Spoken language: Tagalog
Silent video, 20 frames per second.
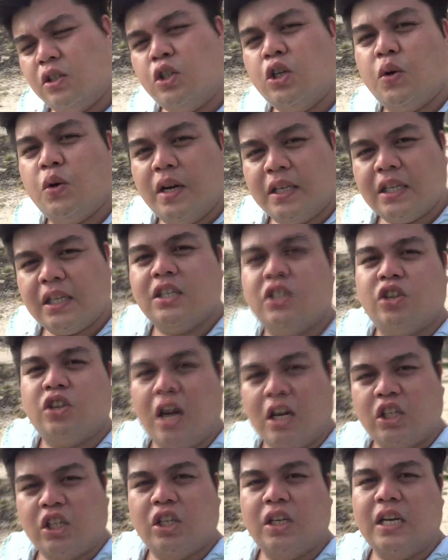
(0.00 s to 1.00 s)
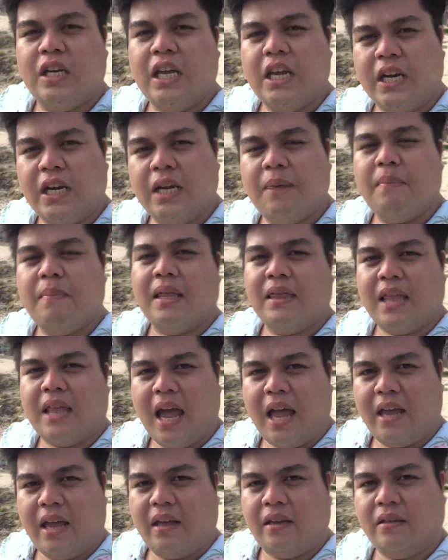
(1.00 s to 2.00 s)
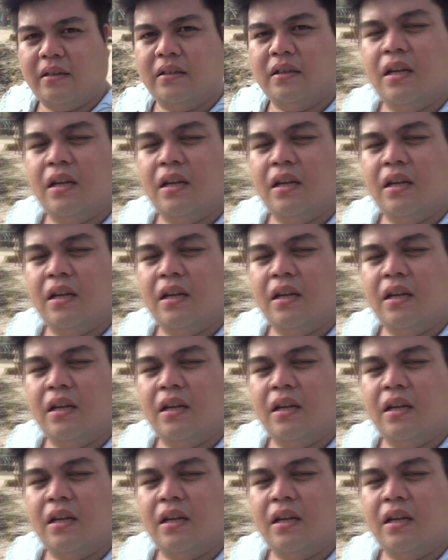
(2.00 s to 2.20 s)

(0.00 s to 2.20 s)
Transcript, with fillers: tourist attraction here in Bantayan.